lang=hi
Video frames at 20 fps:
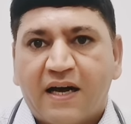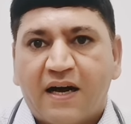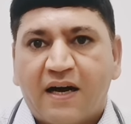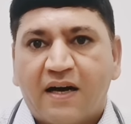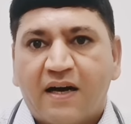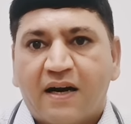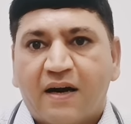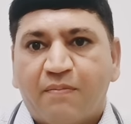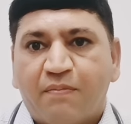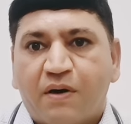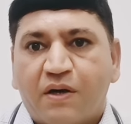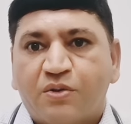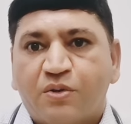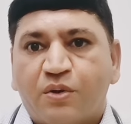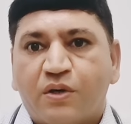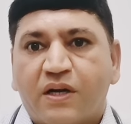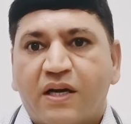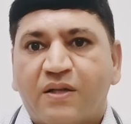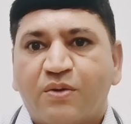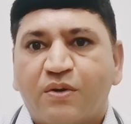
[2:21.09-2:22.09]
अगर आपका
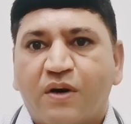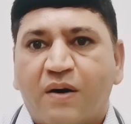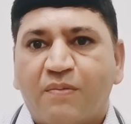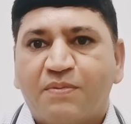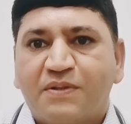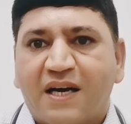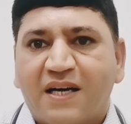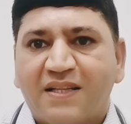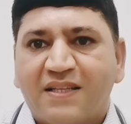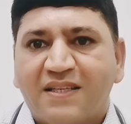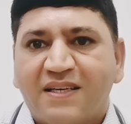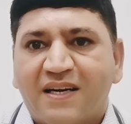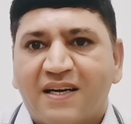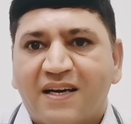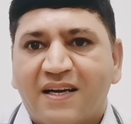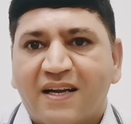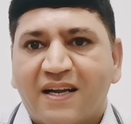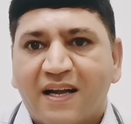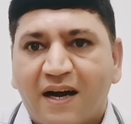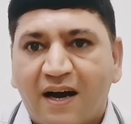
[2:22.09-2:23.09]
छोटा है तो आप शादी ना
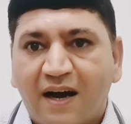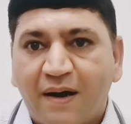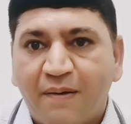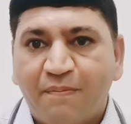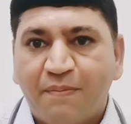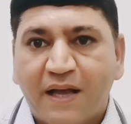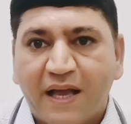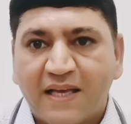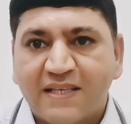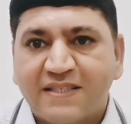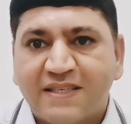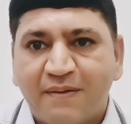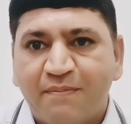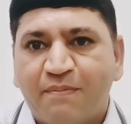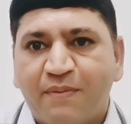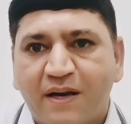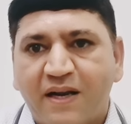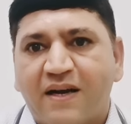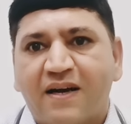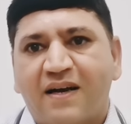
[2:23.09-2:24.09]
करें आप कैसे
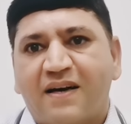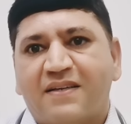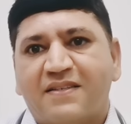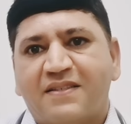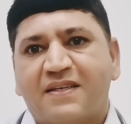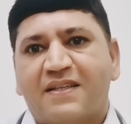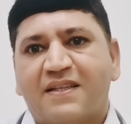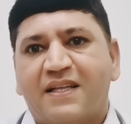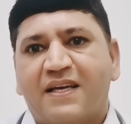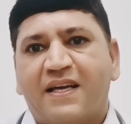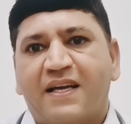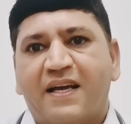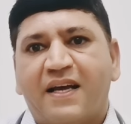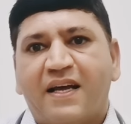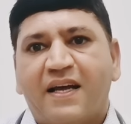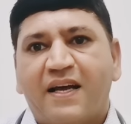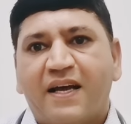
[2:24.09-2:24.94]
मना कर सकते हैं